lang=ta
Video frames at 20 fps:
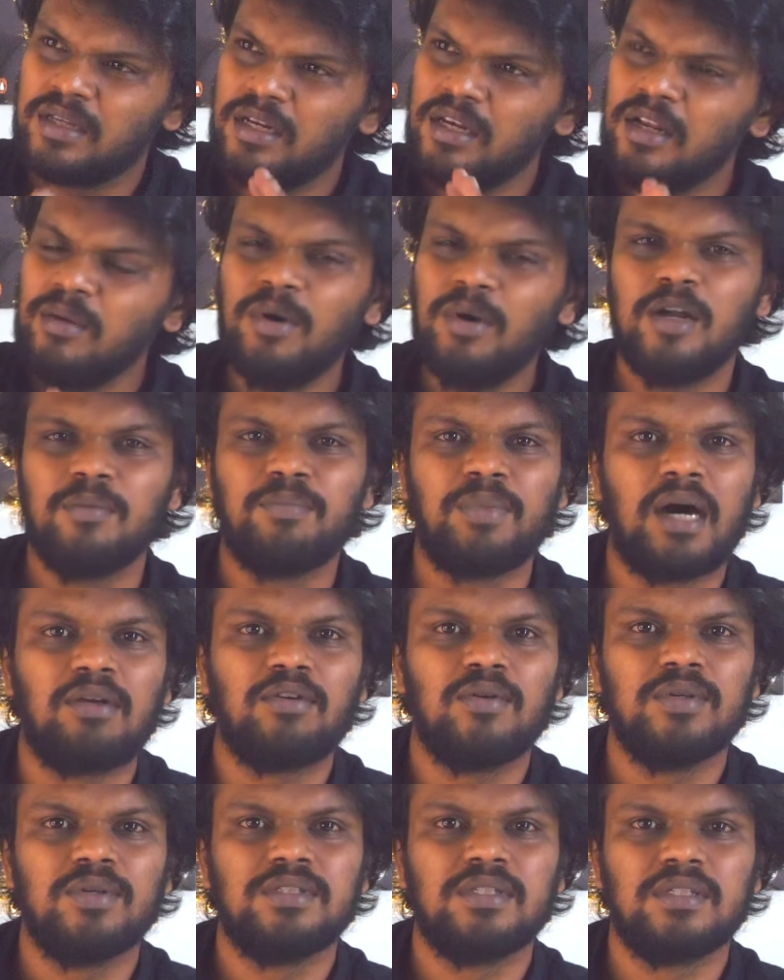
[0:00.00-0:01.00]
என்ன மாதிரி
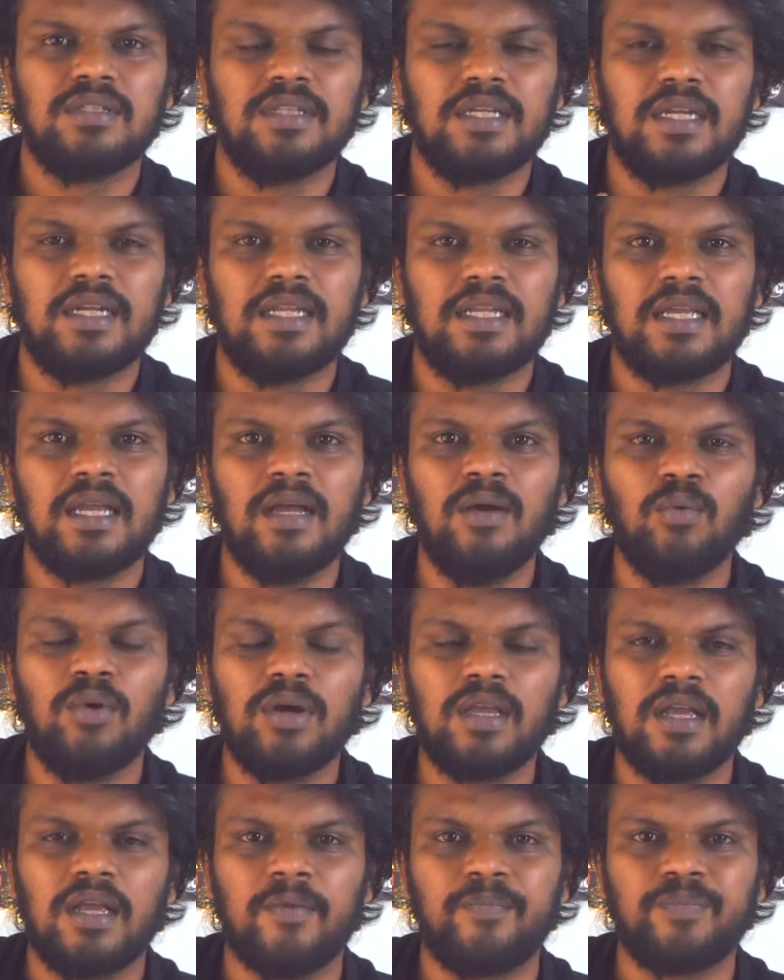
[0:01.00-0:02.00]
பார்வை வச்சிருந்தீங்க நீங்க
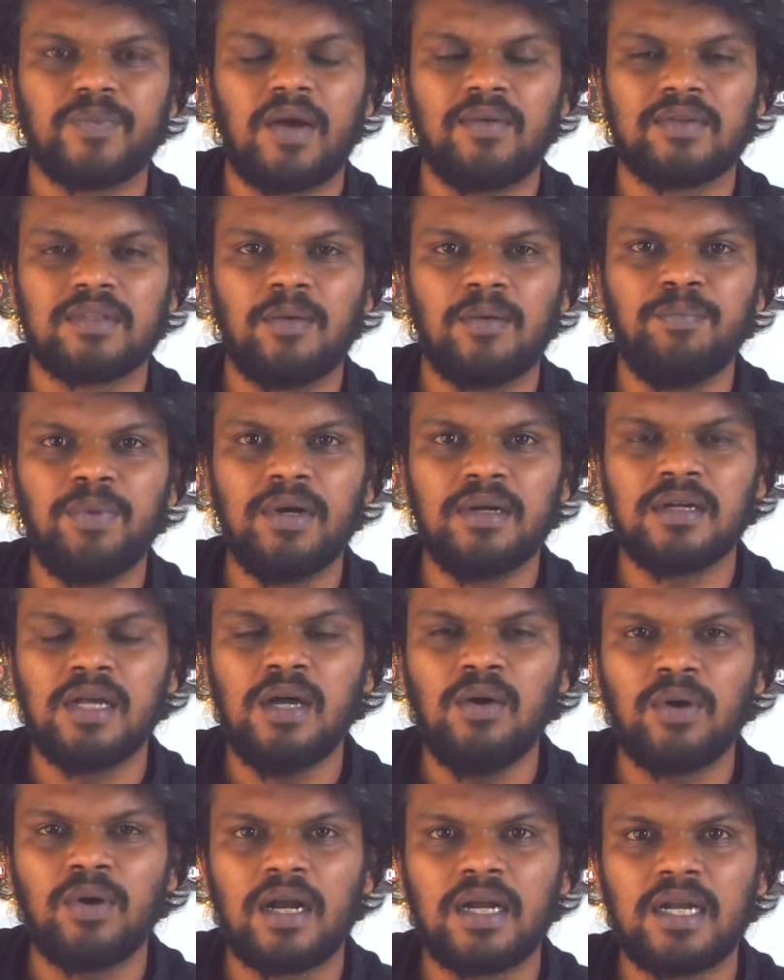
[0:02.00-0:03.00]
ஓகே அவன்
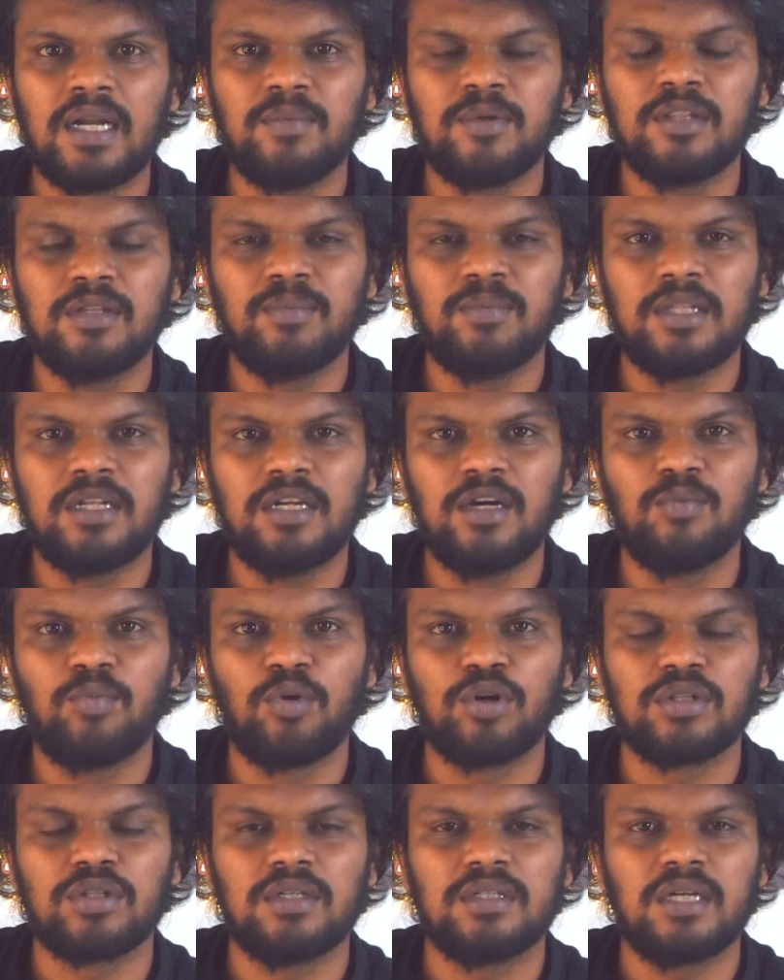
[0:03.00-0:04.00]
தப்பான்ட்டான் அவங்க அண்ணன் வந்து பதிலுக்கு
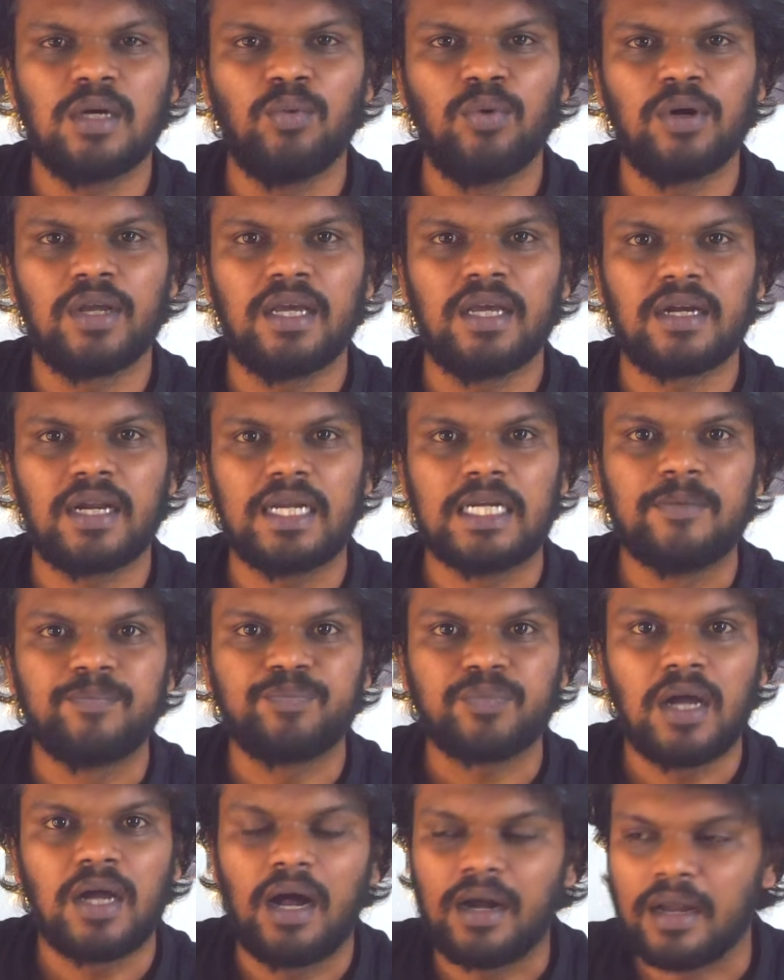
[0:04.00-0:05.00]
போட்டு தள்ளிட்டான் ஓகே ரைட்
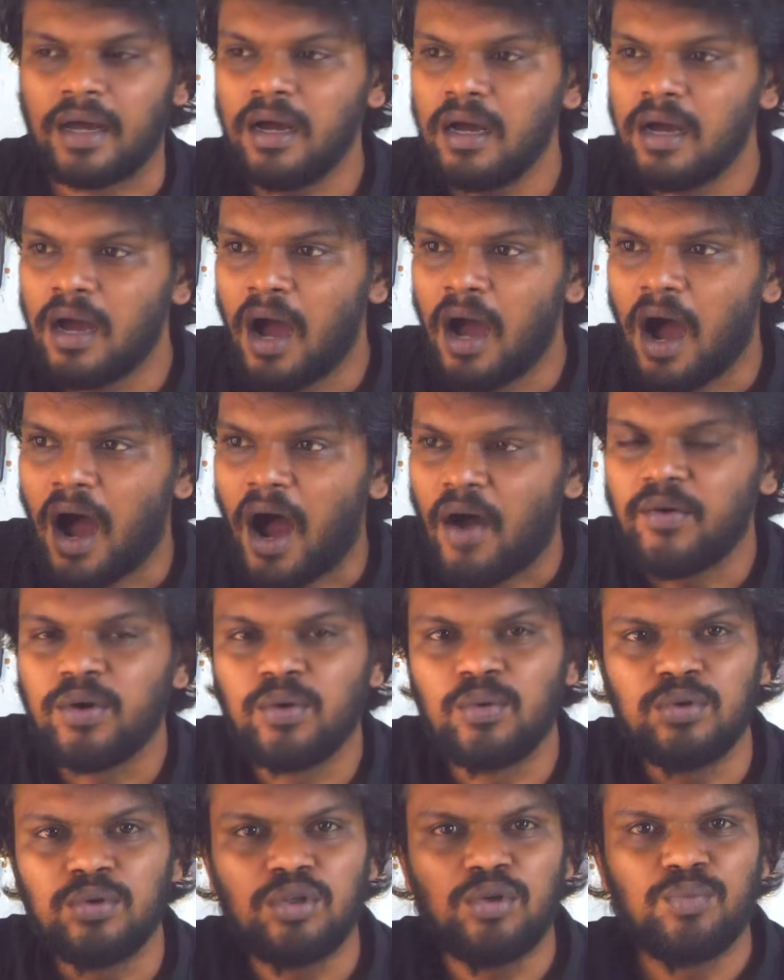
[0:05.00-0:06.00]
ஆனா
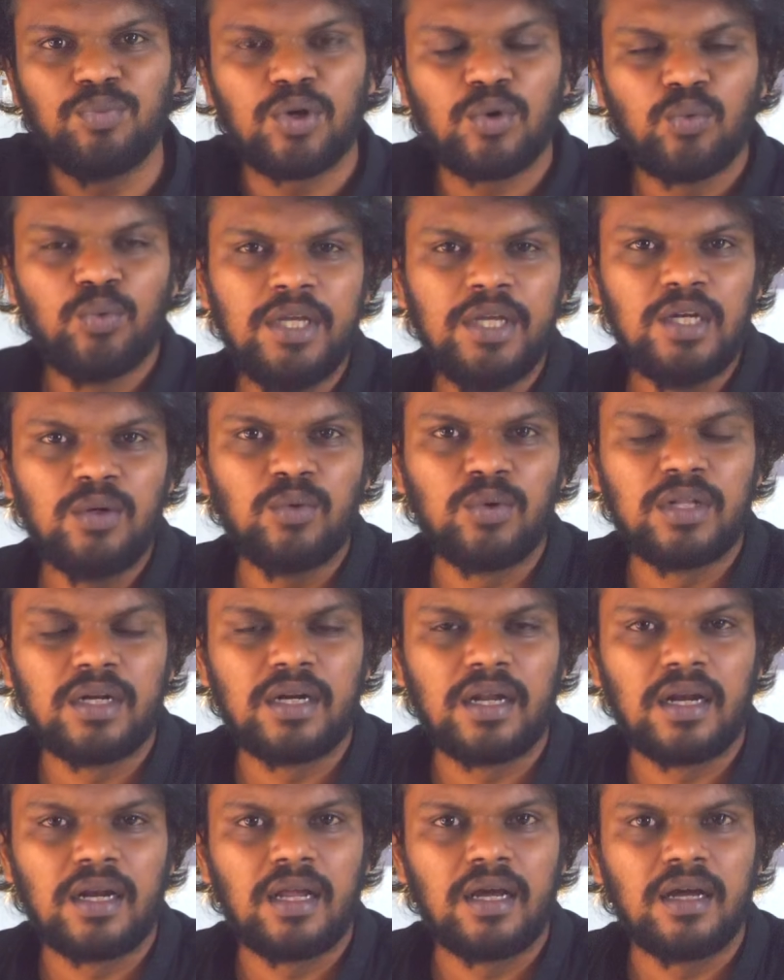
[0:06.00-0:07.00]
அவன் கொடுத்துட்டு போன உயிர்னு ஒன்று
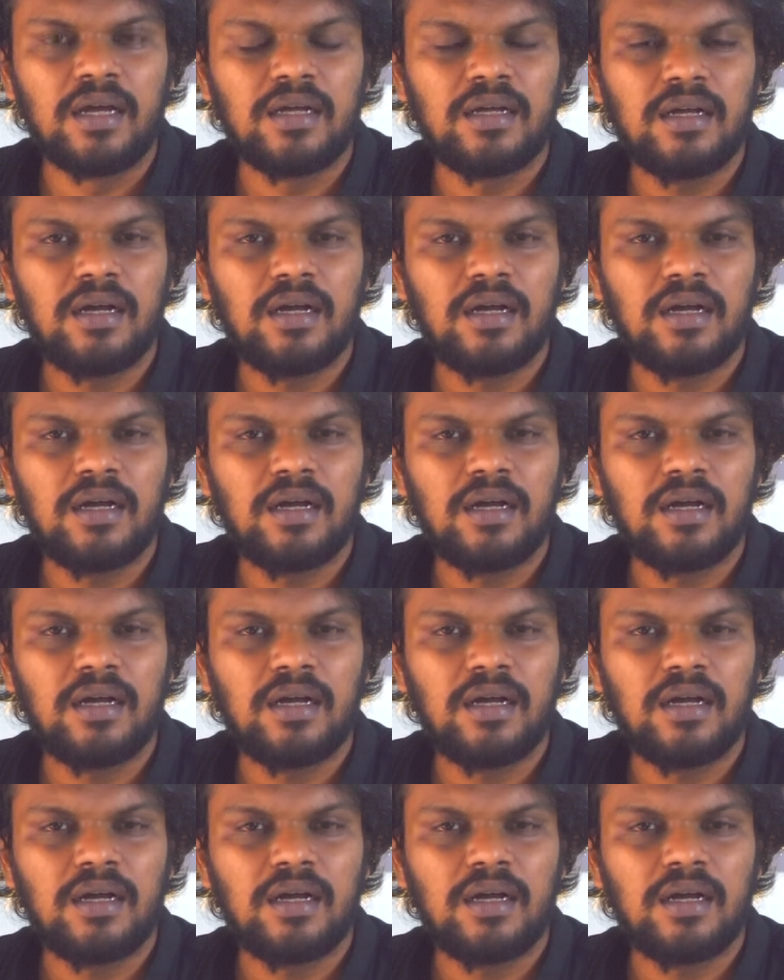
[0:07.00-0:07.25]
இருக்குல்ல